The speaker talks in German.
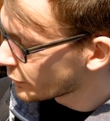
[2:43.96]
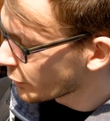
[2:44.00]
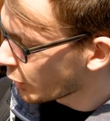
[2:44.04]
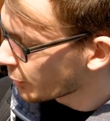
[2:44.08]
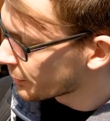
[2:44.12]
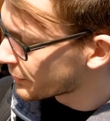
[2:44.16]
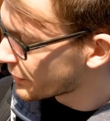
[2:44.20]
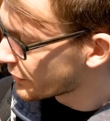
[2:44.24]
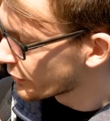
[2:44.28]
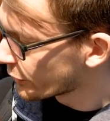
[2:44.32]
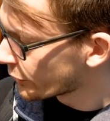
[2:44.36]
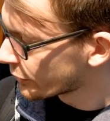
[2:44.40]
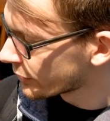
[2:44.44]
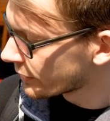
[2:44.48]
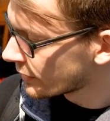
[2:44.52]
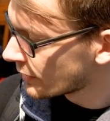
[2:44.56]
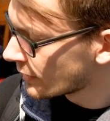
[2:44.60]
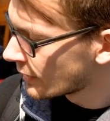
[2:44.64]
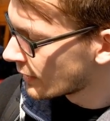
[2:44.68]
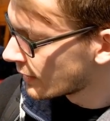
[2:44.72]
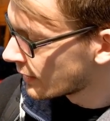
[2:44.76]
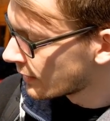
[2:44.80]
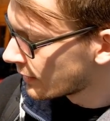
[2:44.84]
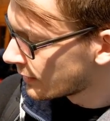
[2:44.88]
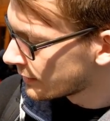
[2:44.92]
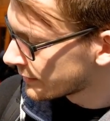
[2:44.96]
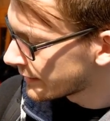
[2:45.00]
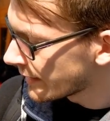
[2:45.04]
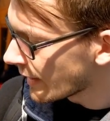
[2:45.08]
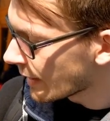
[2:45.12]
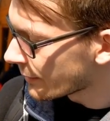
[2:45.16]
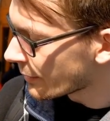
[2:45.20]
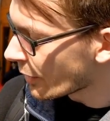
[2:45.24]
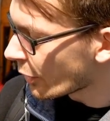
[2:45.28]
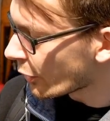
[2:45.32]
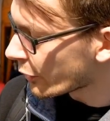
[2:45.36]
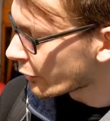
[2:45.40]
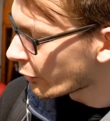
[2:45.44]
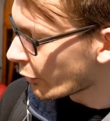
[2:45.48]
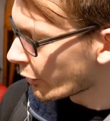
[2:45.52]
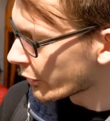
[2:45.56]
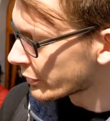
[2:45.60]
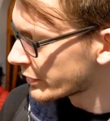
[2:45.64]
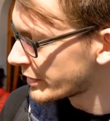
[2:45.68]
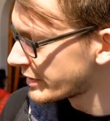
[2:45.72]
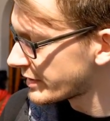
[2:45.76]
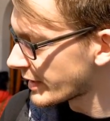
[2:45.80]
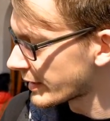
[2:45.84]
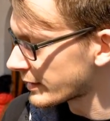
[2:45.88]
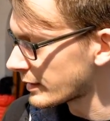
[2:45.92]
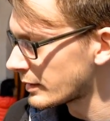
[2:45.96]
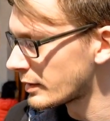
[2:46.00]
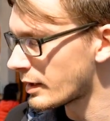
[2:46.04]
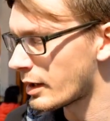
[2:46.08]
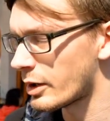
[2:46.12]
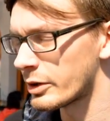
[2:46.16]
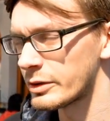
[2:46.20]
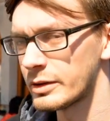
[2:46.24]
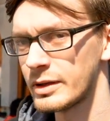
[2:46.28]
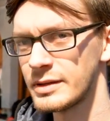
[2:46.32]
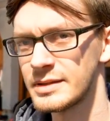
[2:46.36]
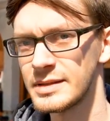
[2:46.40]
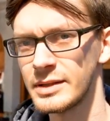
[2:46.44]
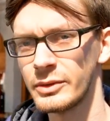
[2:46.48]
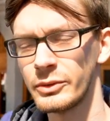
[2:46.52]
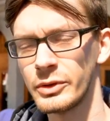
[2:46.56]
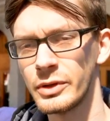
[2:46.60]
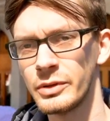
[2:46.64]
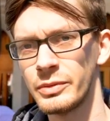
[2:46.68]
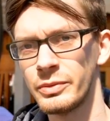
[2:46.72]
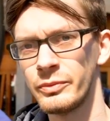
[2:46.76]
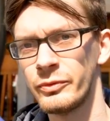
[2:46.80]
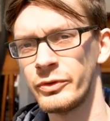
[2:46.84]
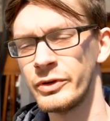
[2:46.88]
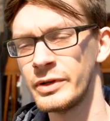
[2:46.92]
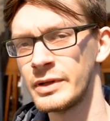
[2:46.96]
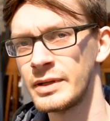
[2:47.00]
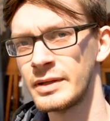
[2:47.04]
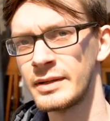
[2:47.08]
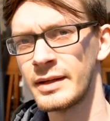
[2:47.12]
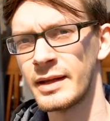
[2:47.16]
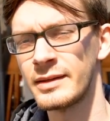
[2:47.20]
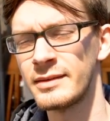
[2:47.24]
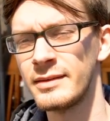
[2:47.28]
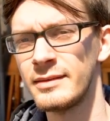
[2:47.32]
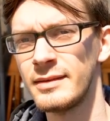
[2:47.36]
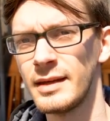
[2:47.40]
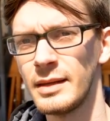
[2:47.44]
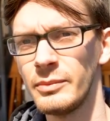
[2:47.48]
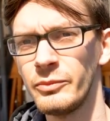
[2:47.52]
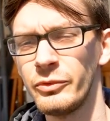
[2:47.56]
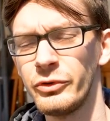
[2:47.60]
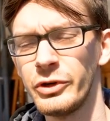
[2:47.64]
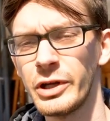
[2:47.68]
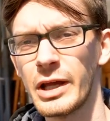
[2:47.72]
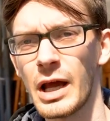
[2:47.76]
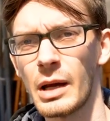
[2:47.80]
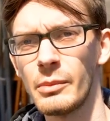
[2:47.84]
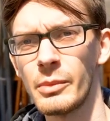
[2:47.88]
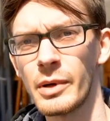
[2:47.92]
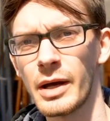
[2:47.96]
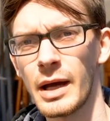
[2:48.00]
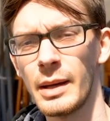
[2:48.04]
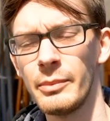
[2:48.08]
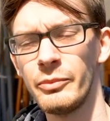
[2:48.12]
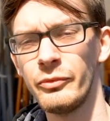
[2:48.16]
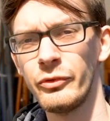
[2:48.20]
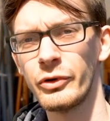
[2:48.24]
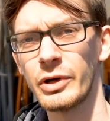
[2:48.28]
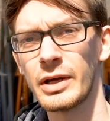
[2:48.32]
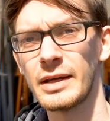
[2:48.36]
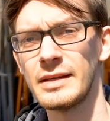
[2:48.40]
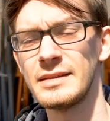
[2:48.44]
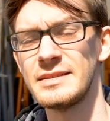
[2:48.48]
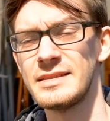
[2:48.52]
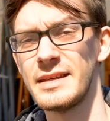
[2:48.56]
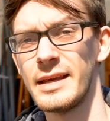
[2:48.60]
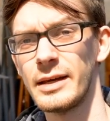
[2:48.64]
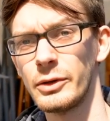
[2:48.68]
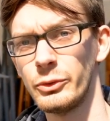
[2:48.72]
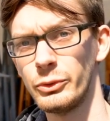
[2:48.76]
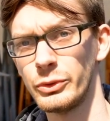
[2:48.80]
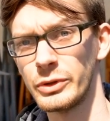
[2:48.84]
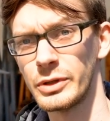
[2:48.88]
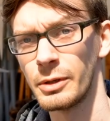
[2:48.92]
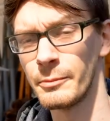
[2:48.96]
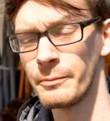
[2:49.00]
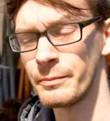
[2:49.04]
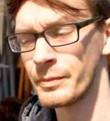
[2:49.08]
Optionen, die aber auch ordentlich angeordnet sind. Und ich finde, das ist eben für die Kamera-App wirklich sehr gut.